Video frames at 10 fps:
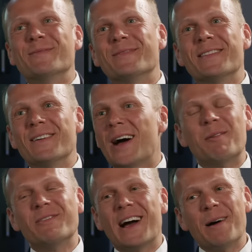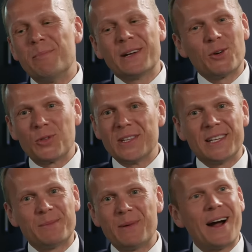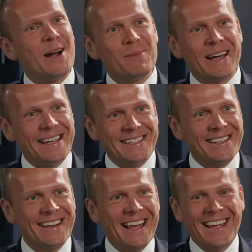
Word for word: Ähm, aber wir haben bei Gott nicht bei allem recht. Ja.